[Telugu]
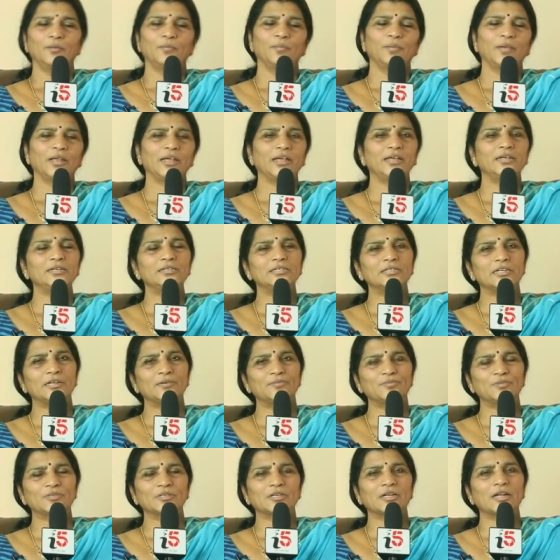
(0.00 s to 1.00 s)
ప్లీజ్
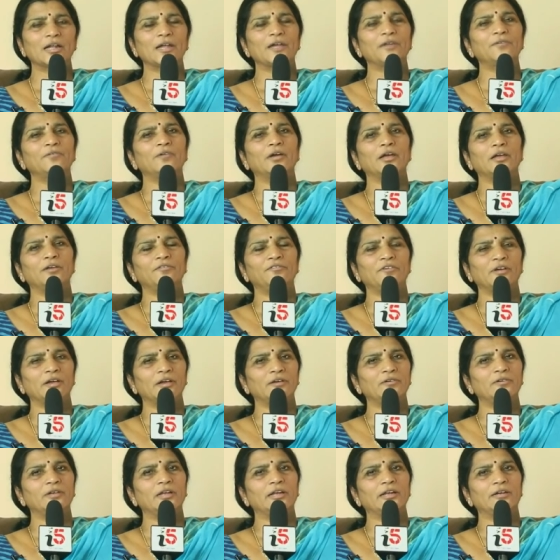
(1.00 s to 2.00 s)
సబ్స్క్రైబ్ ఐఫై
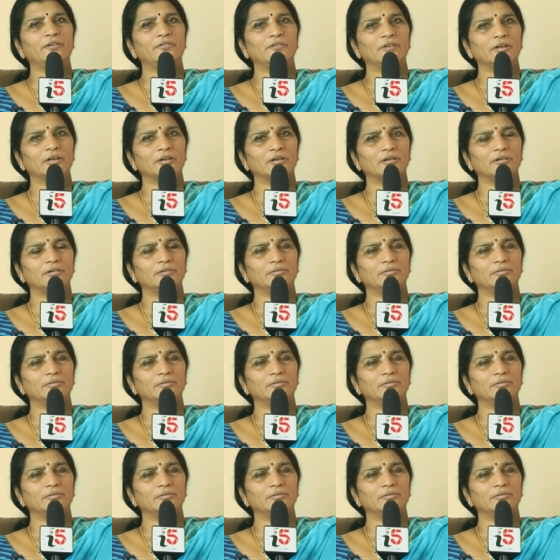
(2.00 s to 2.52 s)
నెట్వర్క్